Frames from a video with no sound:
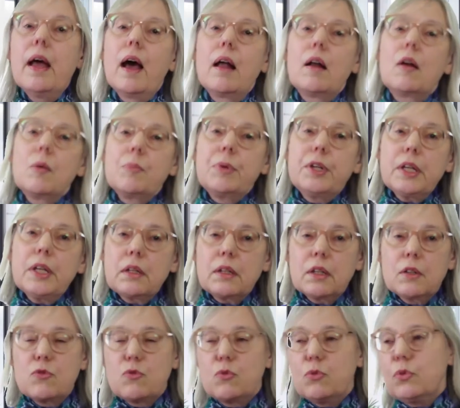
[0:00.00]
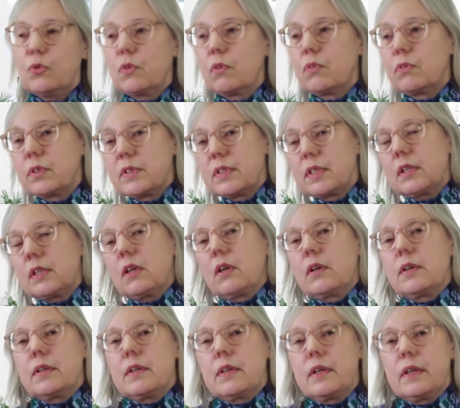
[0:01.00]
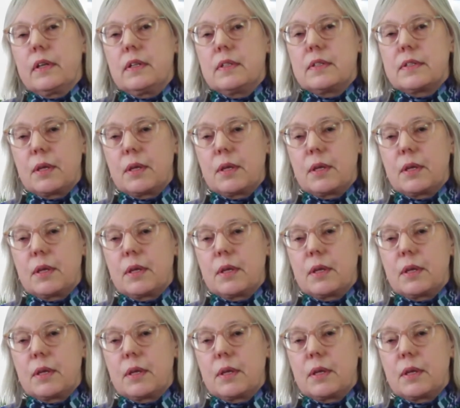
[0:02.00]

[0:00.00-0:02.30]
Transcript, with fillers: Alors, bien entendu, on va dire qu'il